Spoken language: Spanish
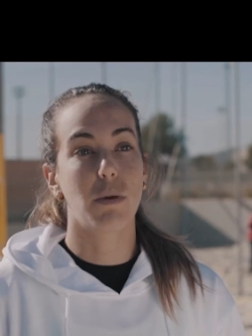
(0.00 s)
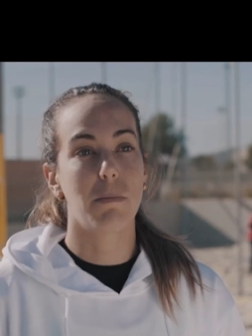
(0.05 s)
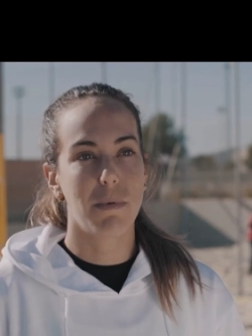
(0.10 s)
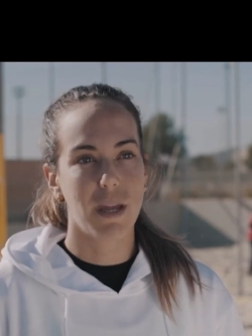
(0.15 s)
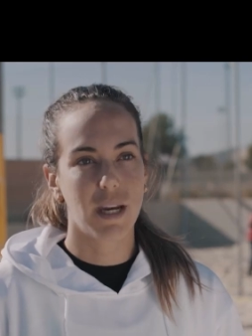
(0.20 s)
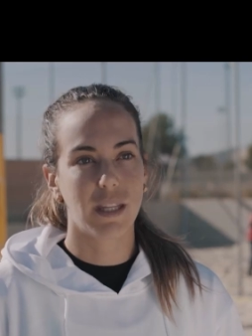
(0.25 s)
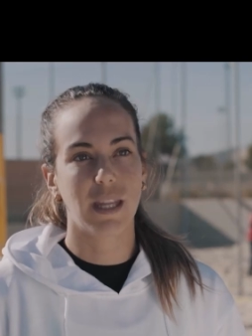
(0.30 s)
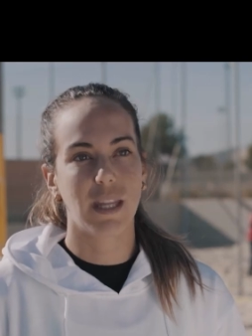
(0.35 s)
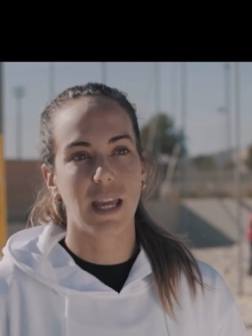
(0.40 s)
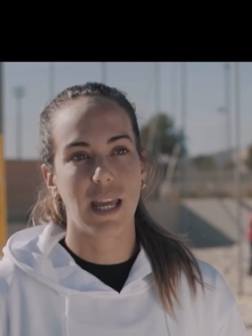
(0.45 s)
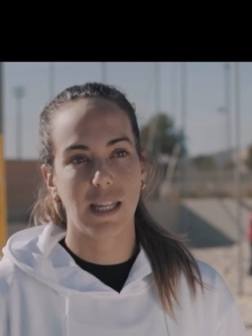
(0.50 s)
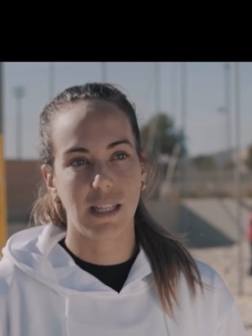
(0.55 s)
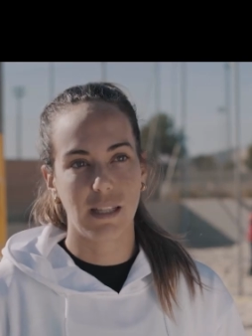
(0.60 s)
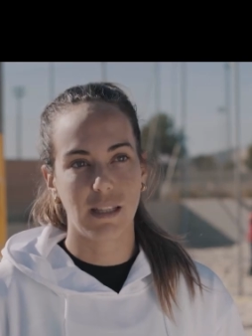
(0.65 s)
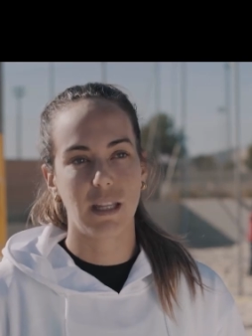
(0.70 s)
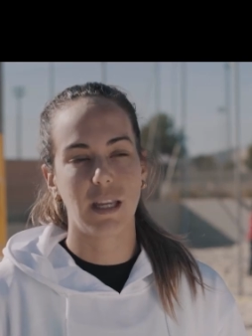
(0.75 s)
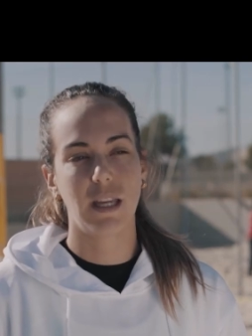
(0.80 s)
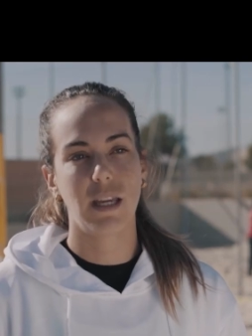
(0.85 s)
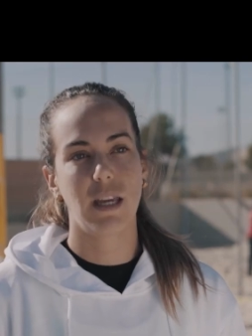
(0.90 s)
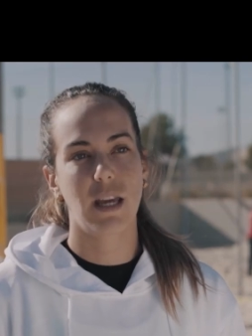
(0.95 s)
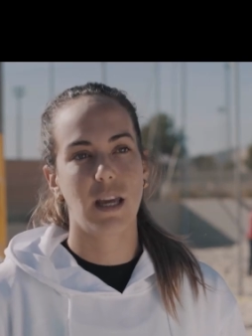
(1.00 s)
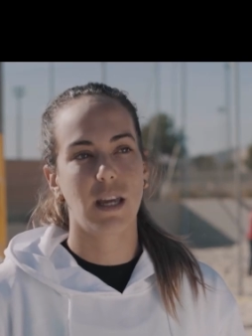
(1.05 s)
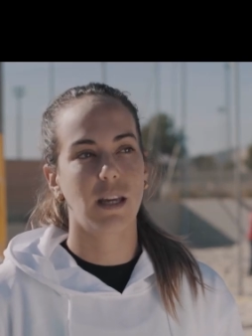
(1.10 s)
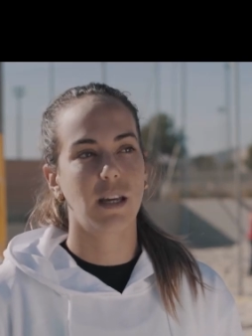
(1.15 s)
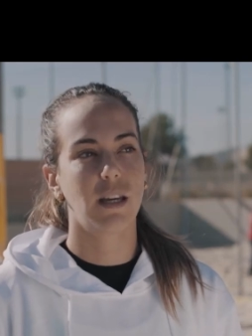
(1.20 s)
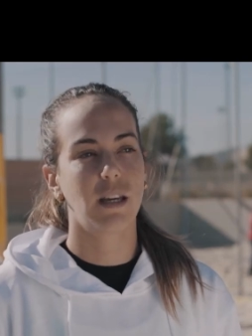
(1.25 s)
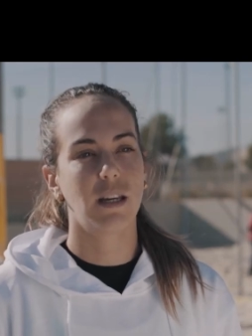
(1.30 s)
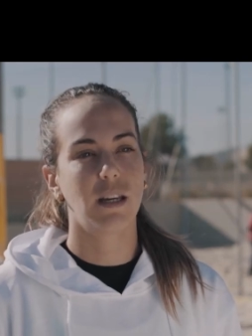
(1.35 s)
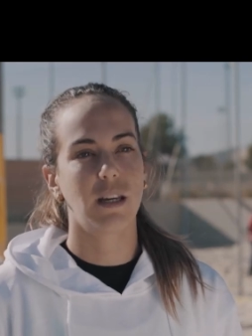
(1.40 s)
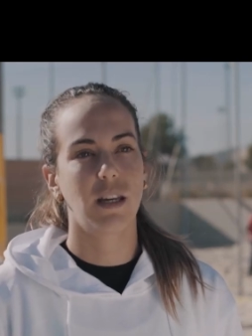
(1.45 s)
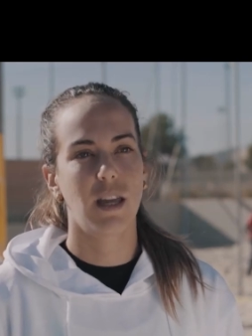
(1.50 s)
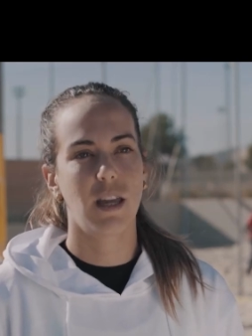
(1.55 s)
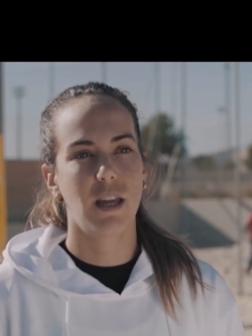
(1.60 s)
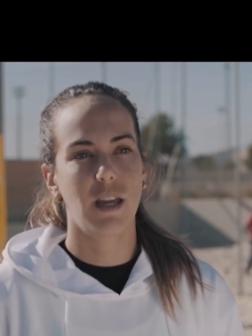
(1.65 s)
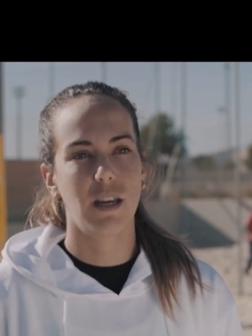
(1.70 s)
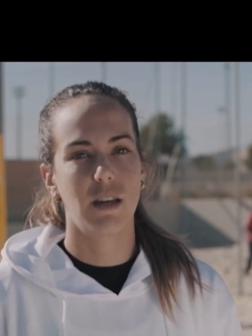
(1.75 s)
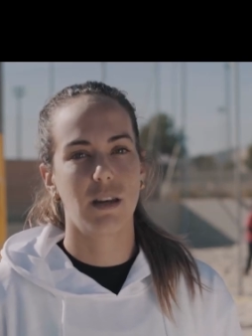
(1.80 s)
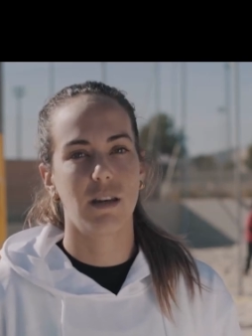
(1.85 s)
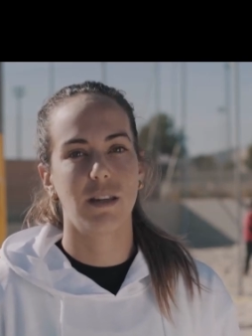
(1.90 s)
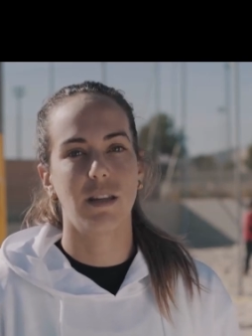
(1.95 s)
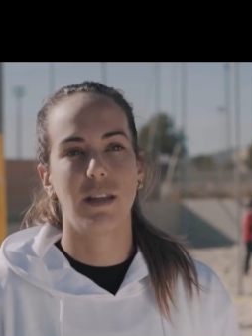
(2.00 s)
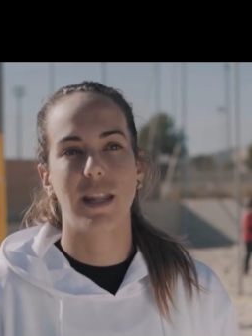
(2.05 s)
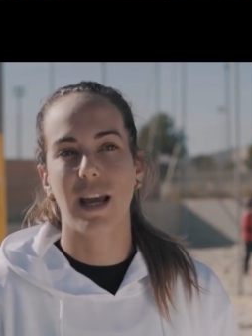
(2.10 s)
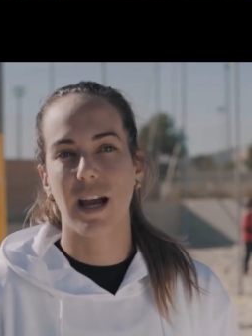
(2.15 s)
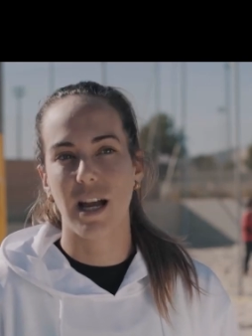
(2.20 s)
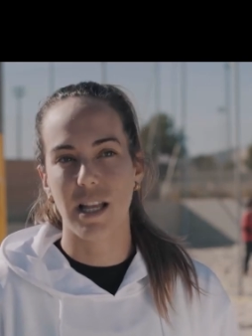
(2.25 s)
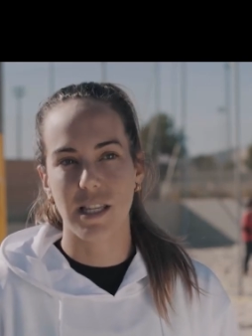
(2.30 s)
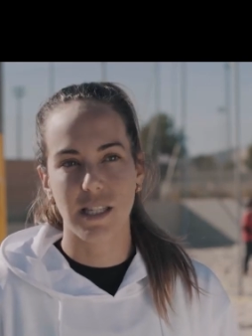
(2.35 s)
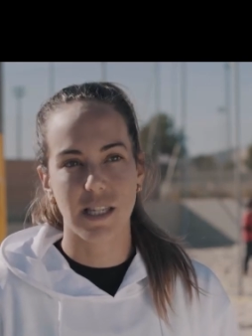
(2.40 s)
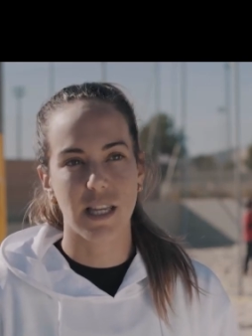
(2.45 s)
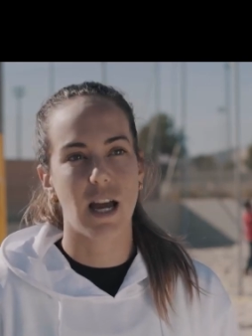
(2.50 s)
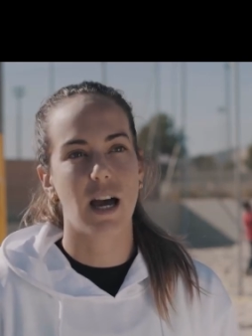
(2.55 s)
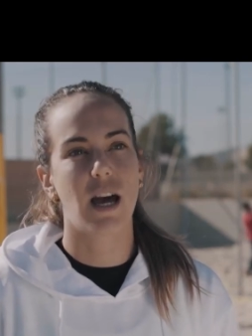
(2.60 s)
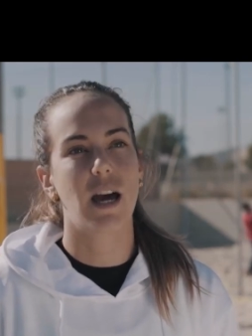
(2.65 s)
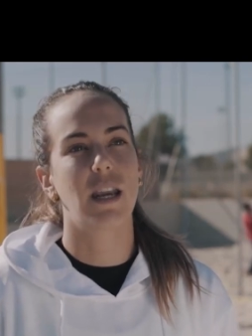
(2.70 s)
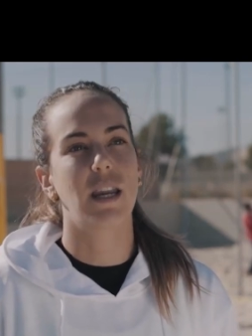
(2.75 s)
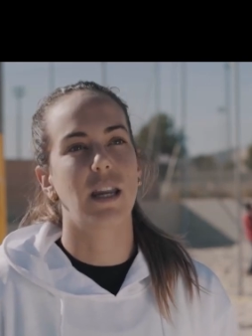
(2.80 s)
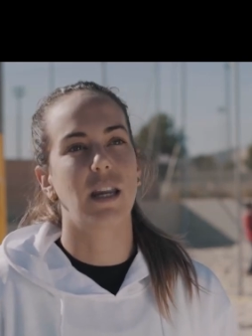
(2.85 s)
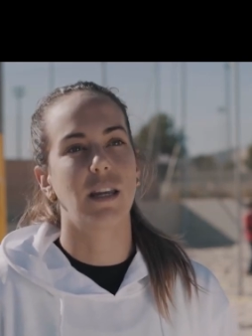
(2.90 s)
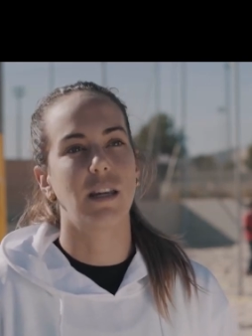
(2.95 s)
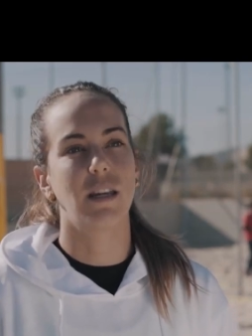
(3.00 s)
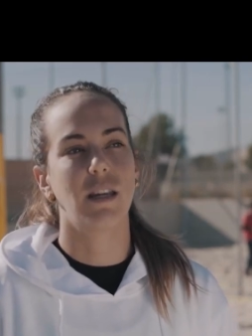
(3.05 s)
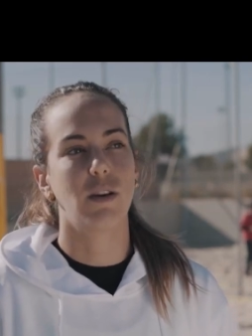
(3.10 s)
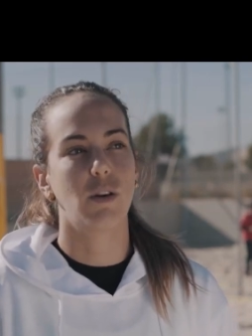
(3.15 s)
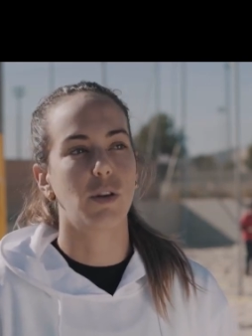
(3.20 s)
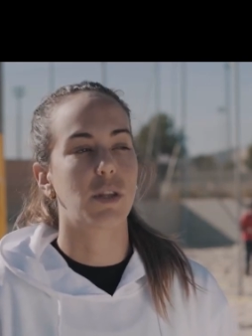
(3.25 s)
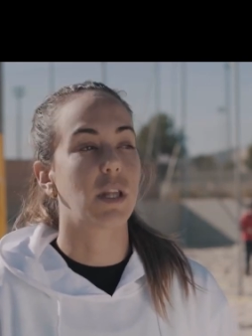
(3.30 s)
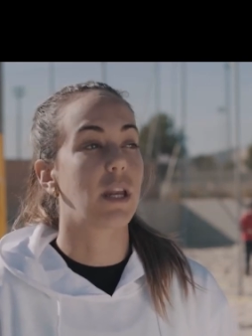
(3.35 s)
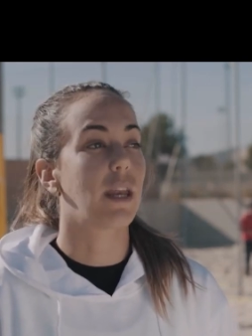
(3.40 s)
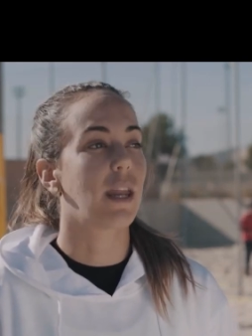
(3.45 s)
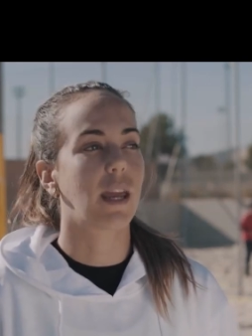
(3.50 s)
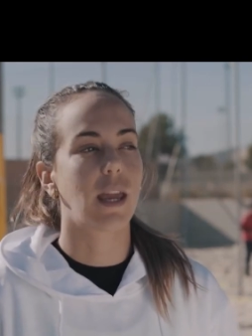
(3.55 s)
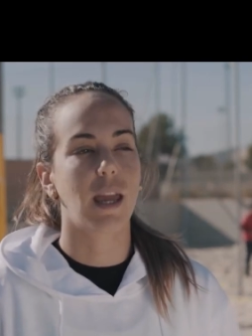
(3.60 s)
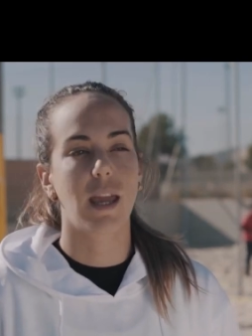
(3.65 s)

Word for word: tú inviertes en ti, en, descansar, en no tener